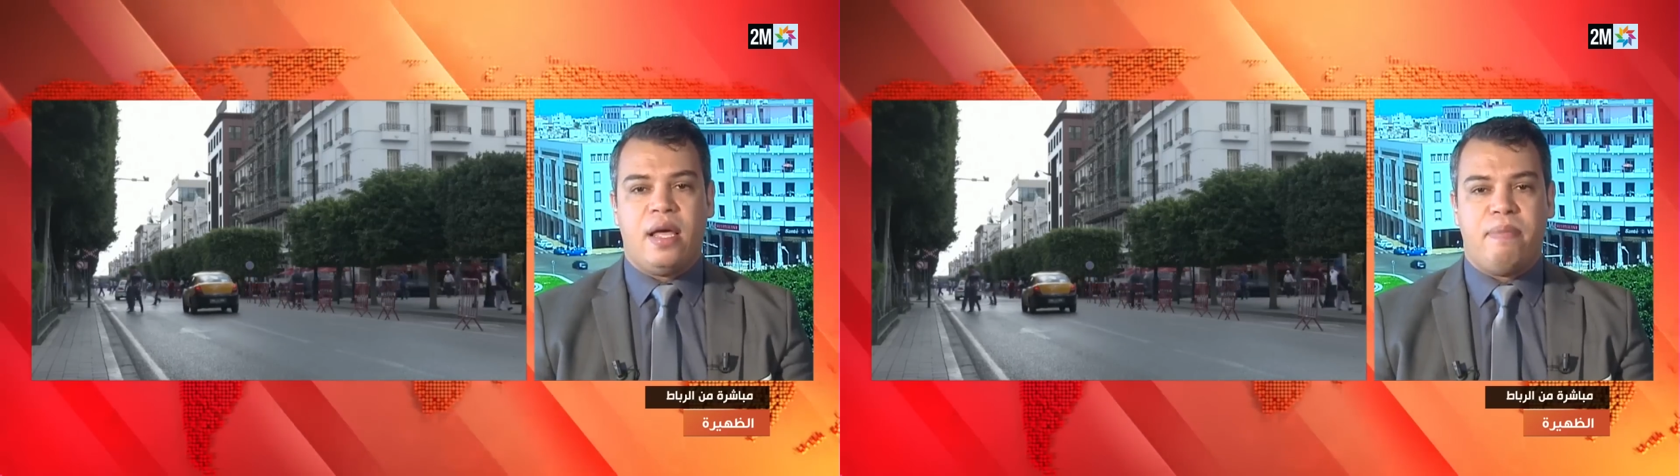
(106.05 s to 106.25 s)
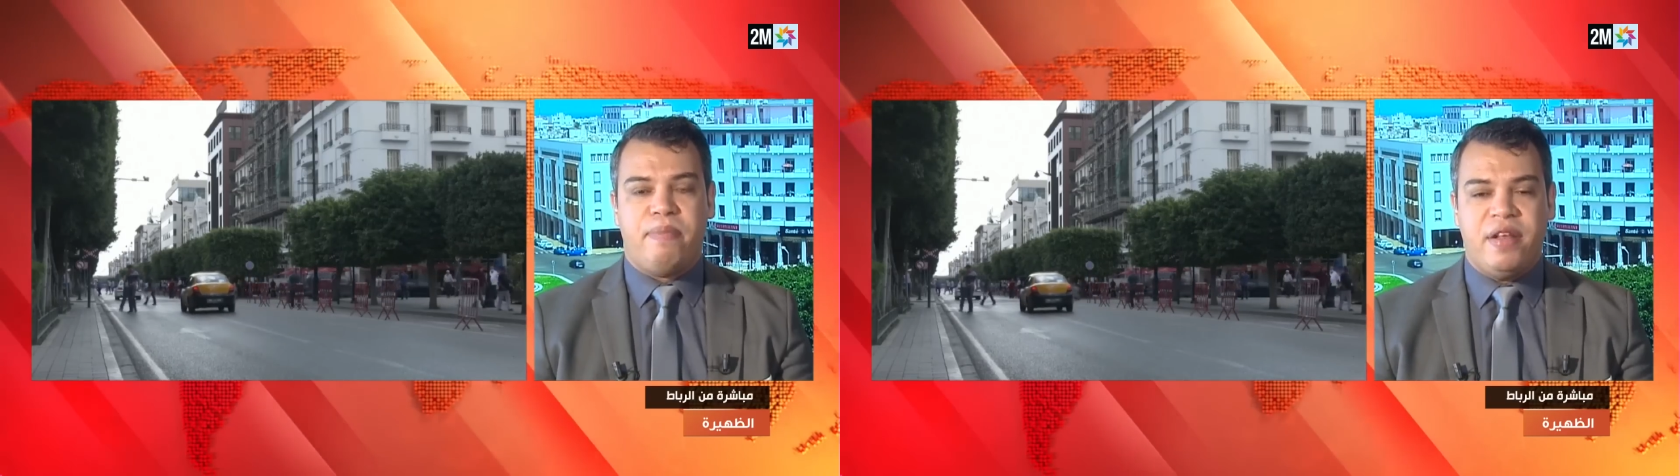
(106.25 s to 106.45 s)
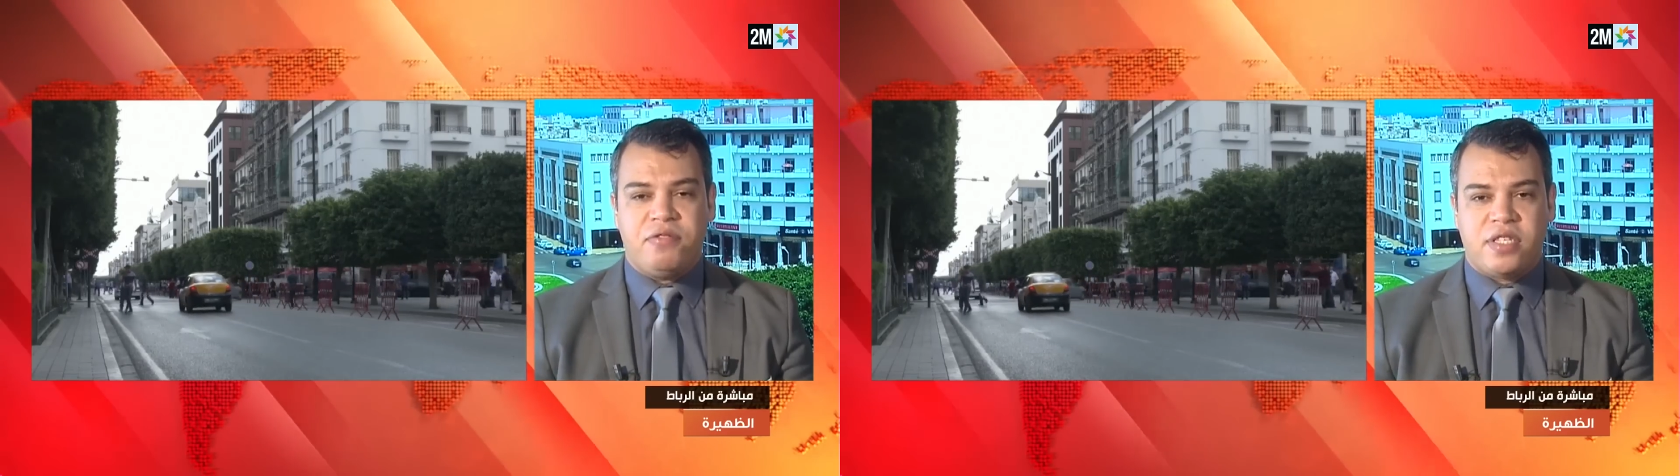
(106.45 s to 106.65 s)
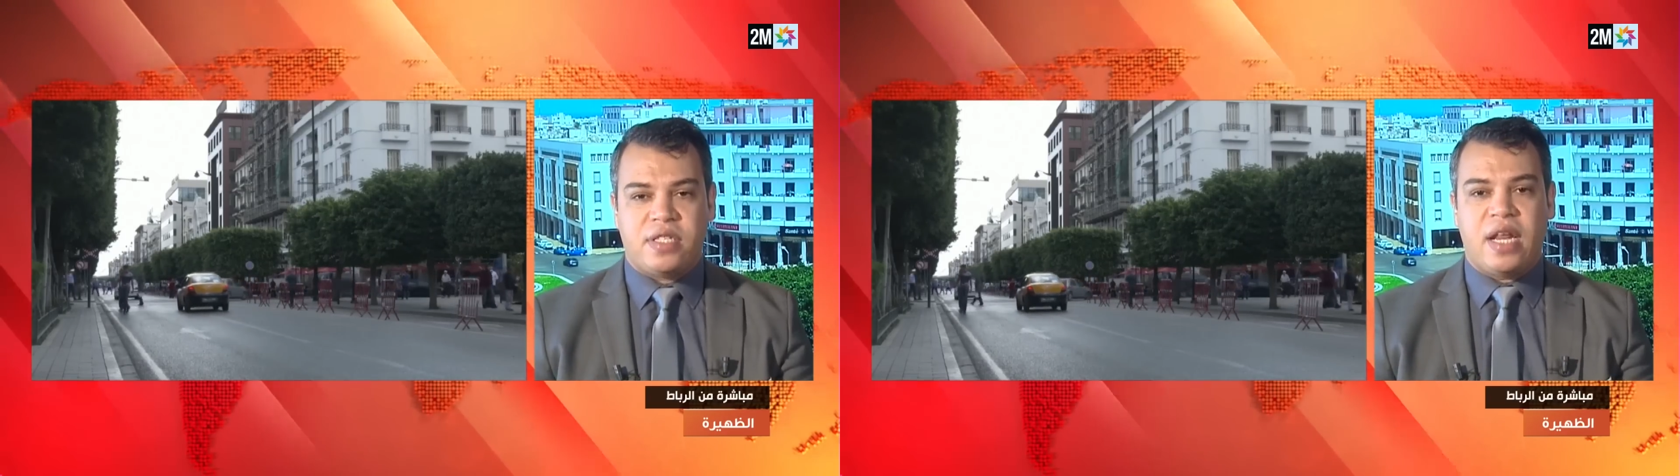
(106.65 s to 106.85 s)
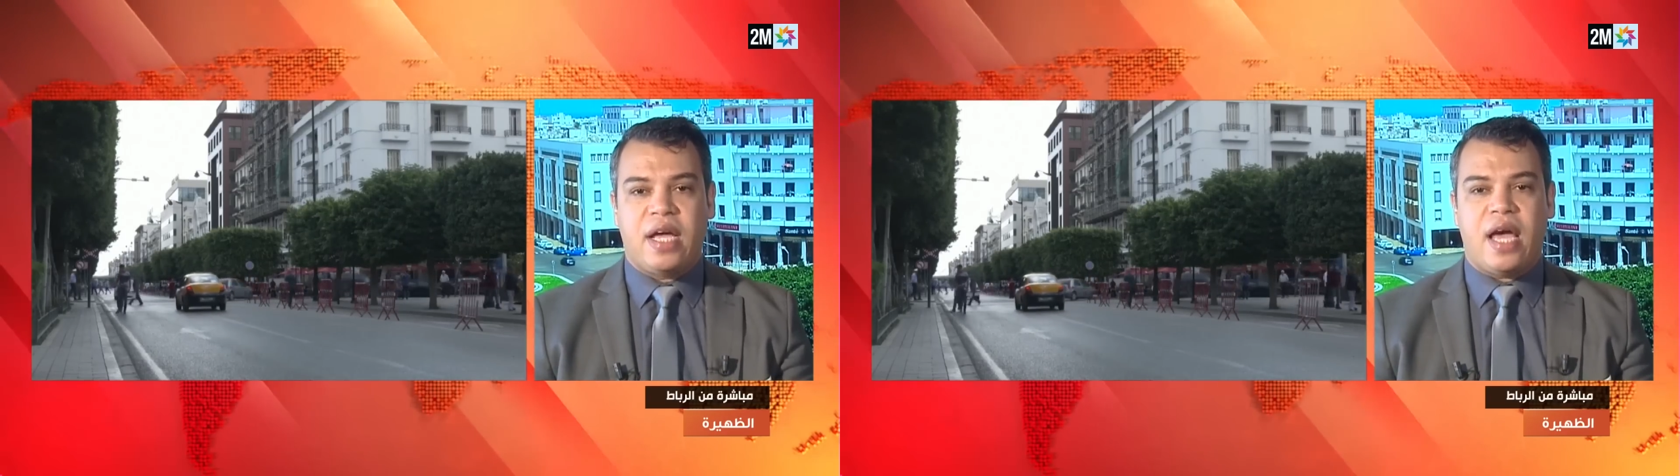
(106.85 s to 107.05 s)
بنفس
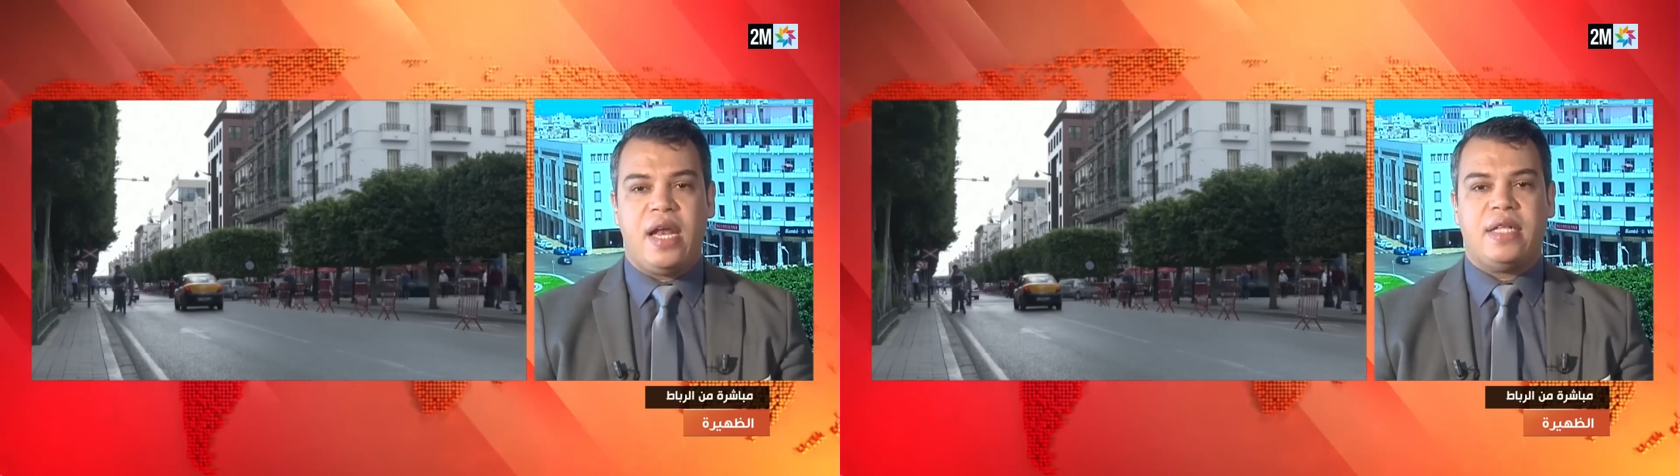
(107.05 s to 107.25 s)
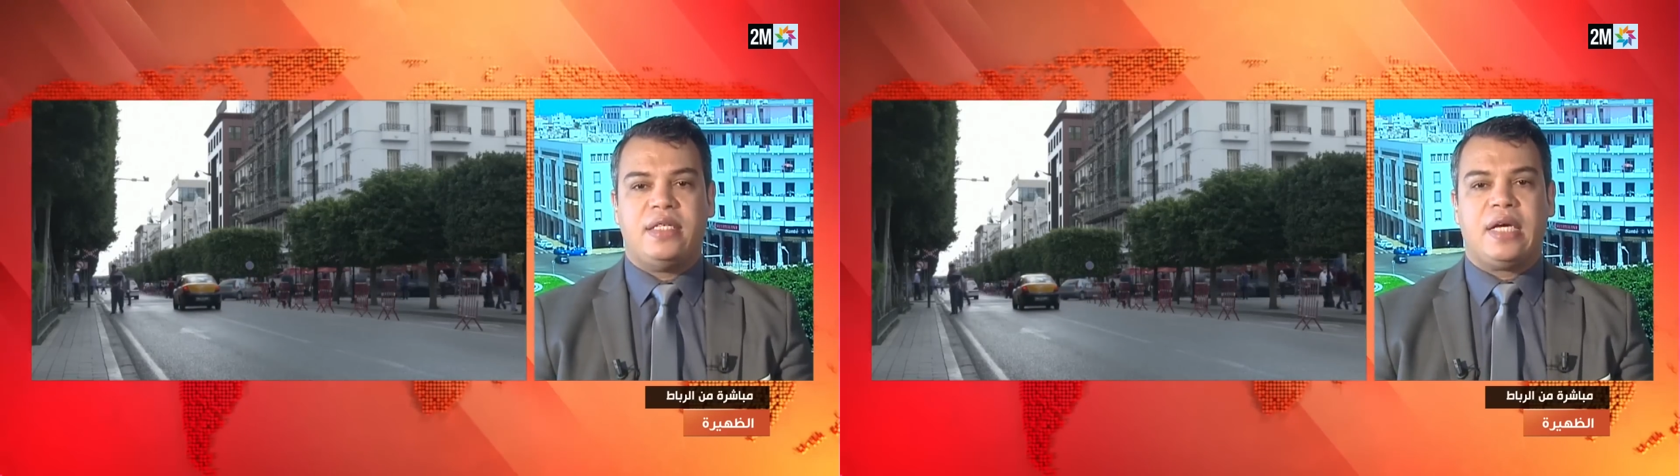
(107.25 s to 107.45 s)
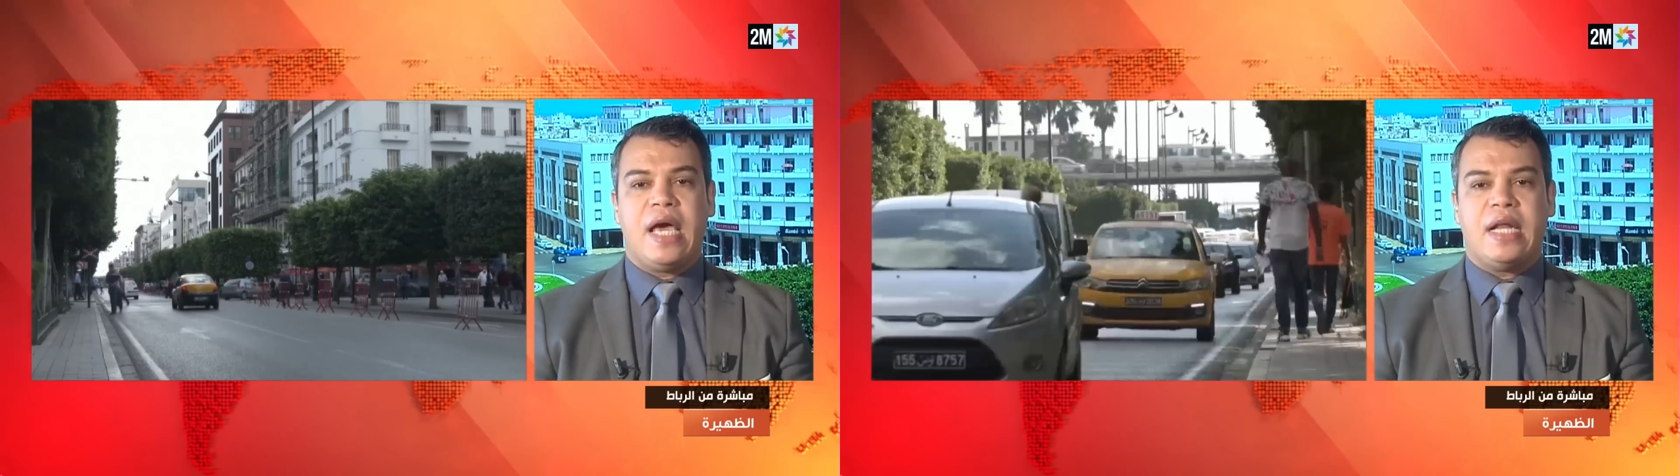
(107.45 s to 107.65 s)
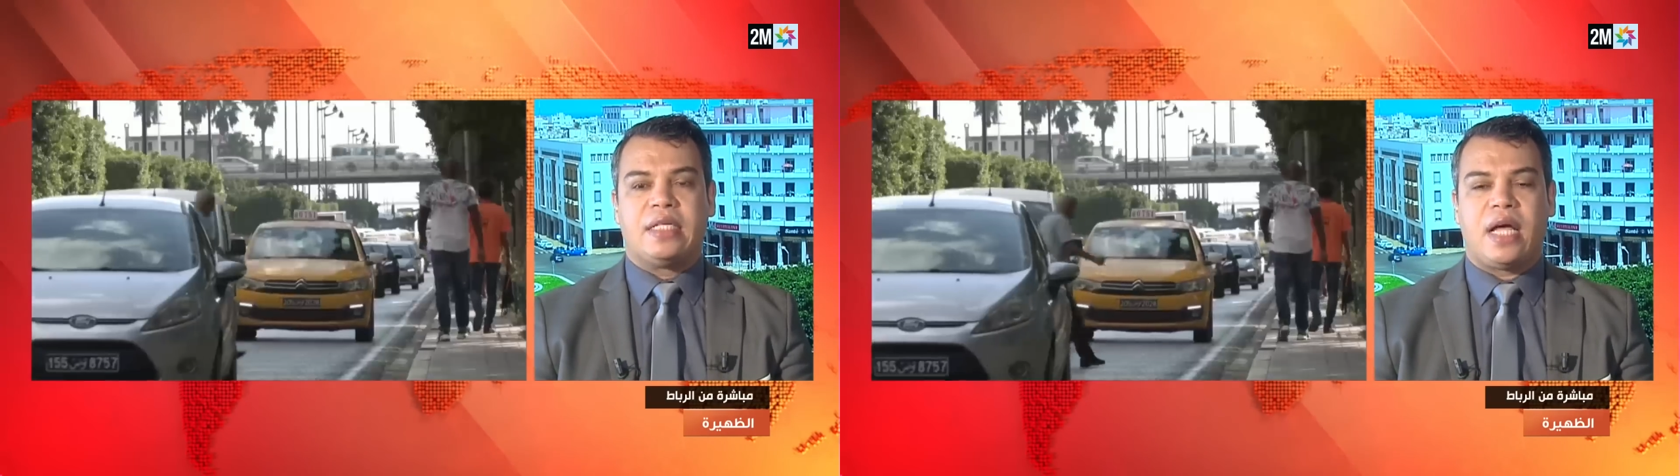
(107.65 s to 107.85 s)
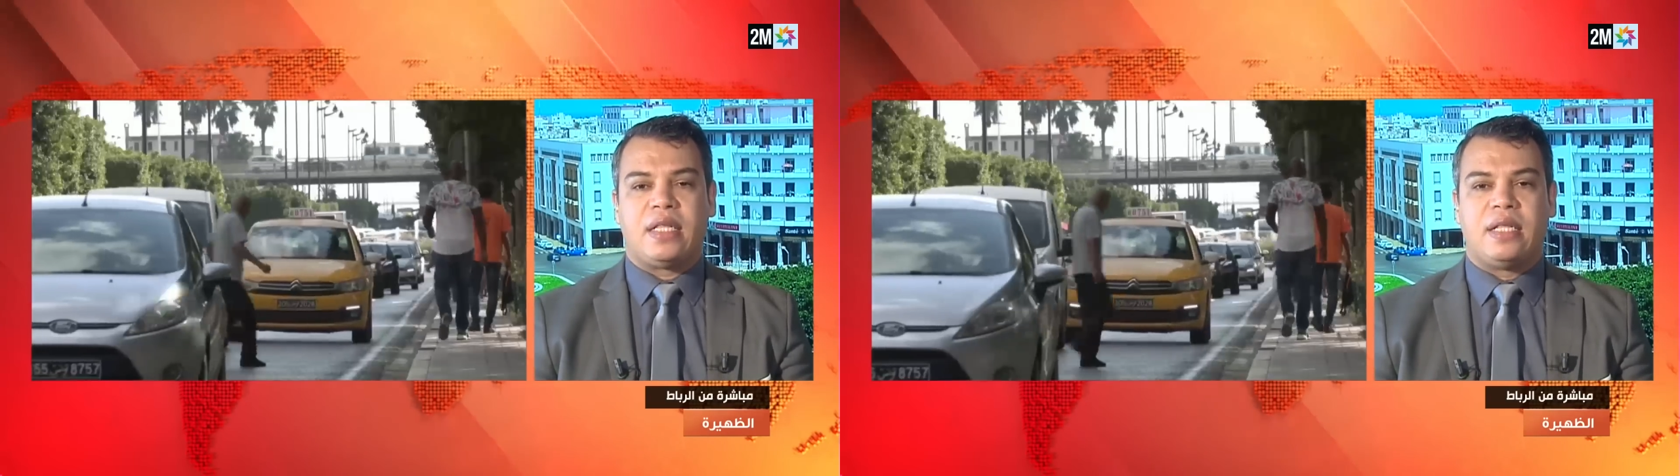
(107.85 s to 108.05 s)
الطريقة التي
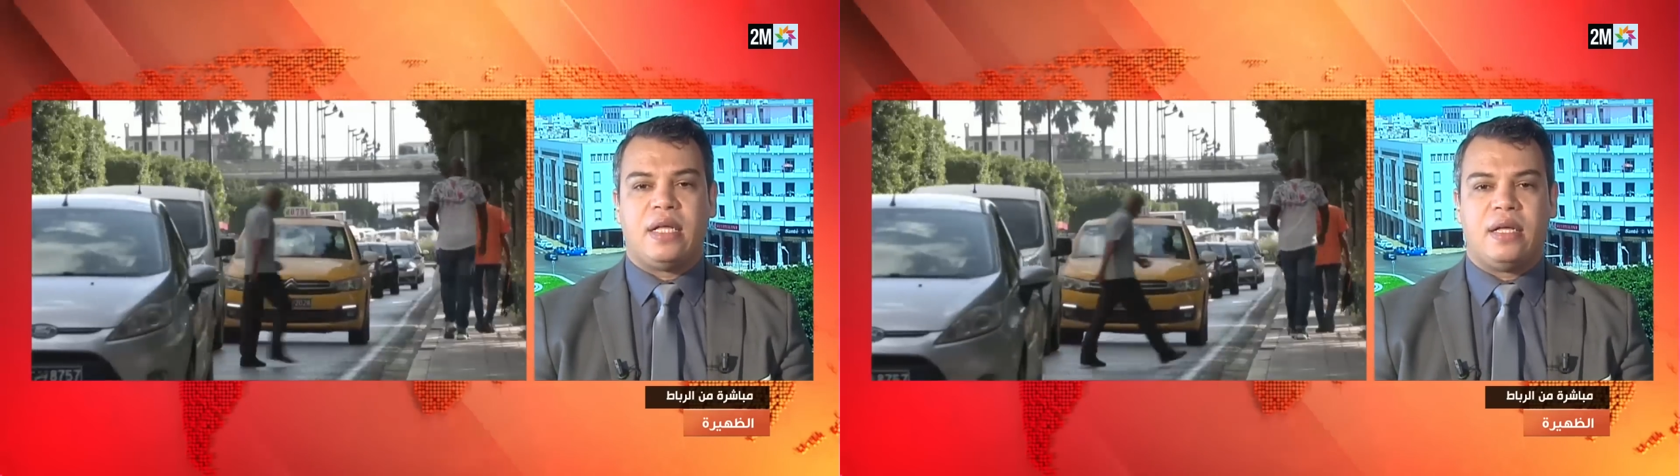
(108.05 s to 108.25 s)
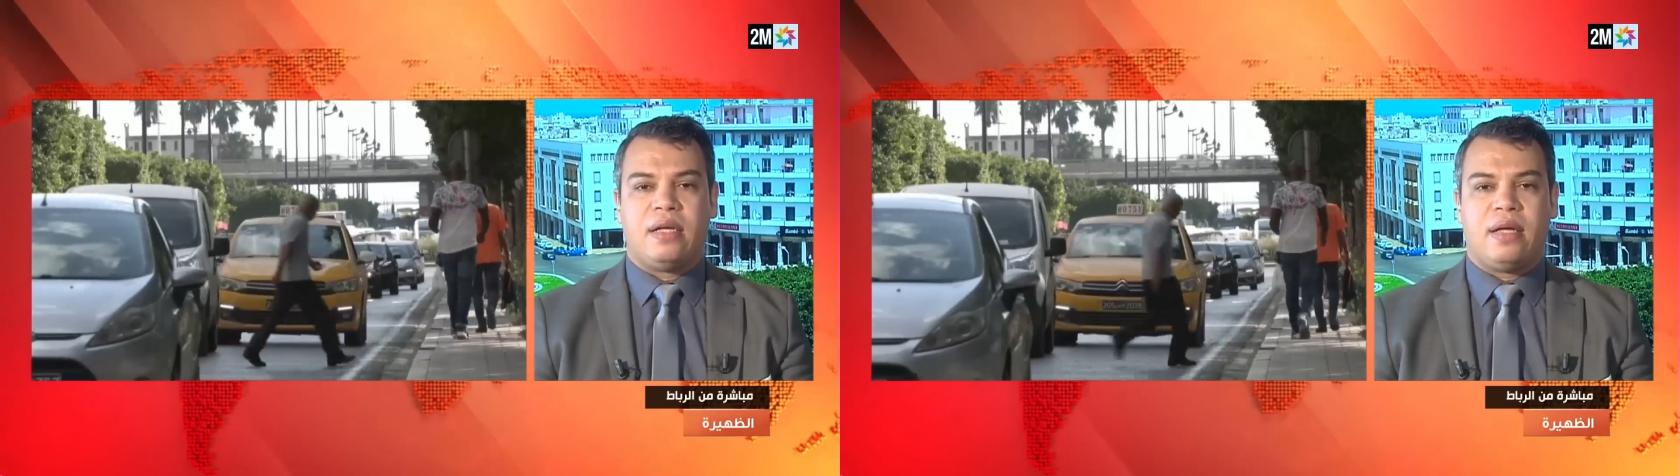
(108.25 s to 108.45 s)
كانت قد